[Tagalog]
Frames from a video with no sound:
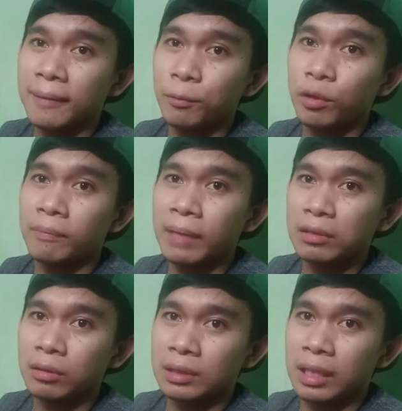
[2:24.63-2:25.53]
na
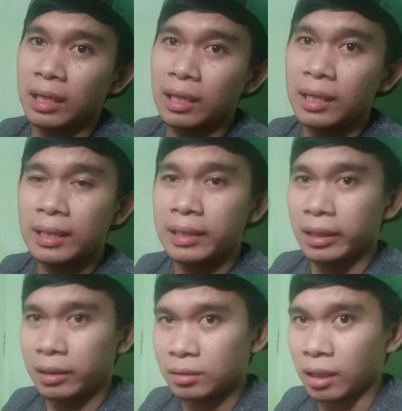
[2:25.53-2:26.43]
pumapasok sa
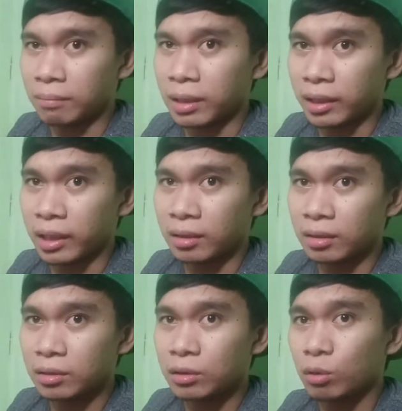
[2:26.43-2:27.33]
stock market,
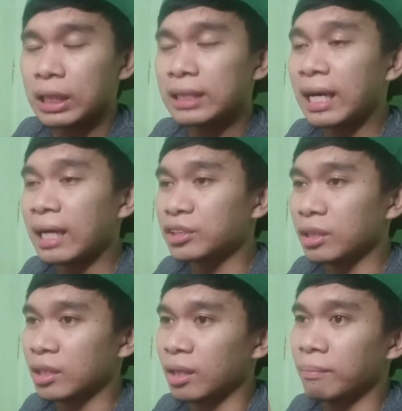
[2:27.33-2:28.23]
So, dadaan
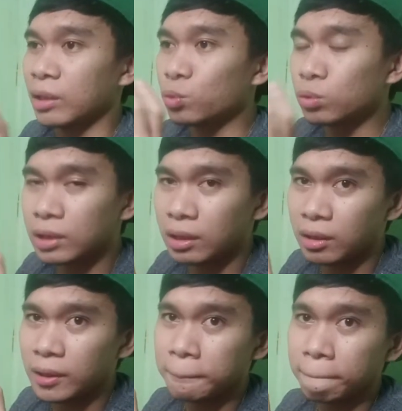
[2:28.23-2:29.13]
siya sa
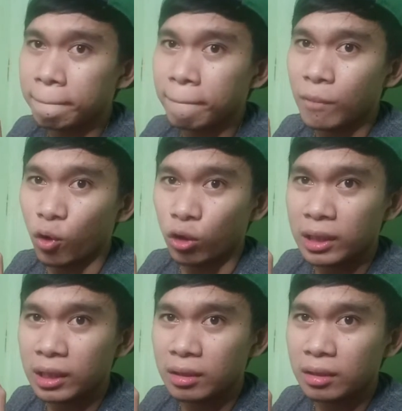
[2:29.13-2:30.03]
masusing
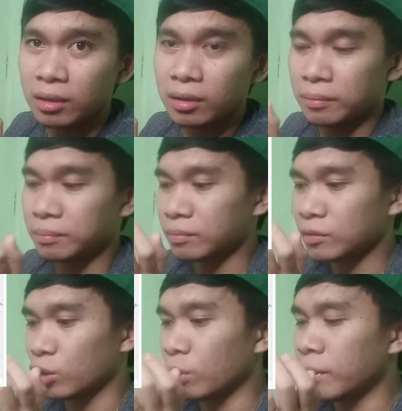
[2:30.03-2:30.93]
audit.
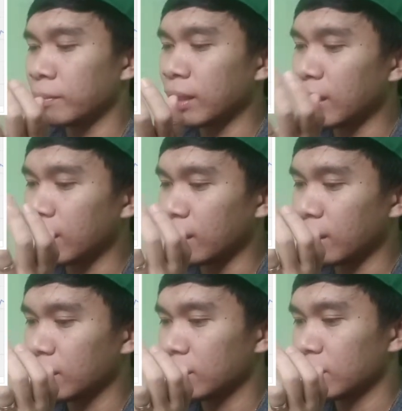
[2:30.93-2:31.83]
So, may
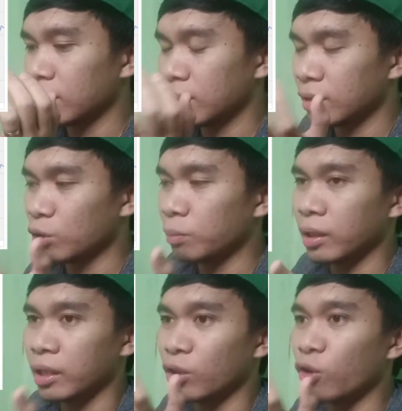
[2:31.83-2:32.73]
mga so
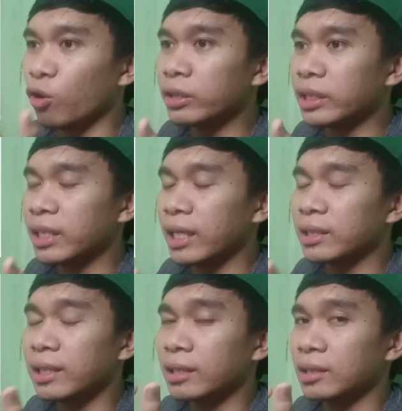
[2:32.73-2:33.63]
ino-audit siya,
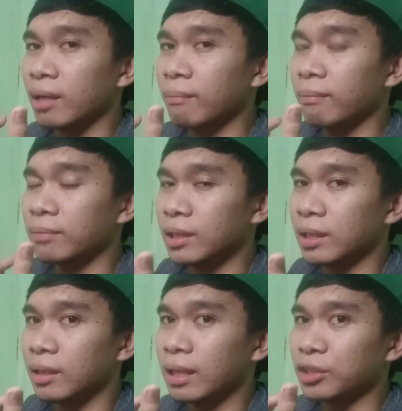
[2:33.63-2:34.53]
hindi lang siya
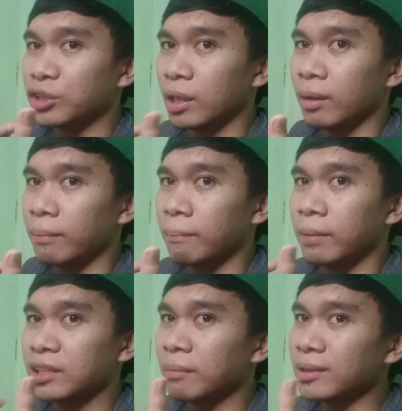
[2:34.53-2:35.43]
hindi lang siya
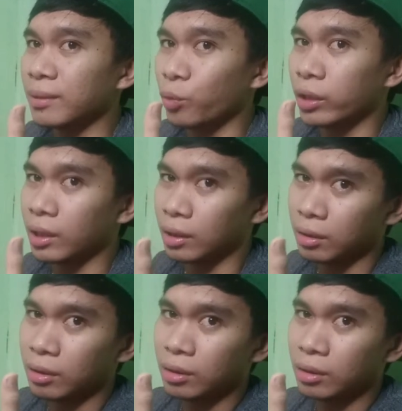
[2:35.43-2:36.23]
basta-basta pwedeng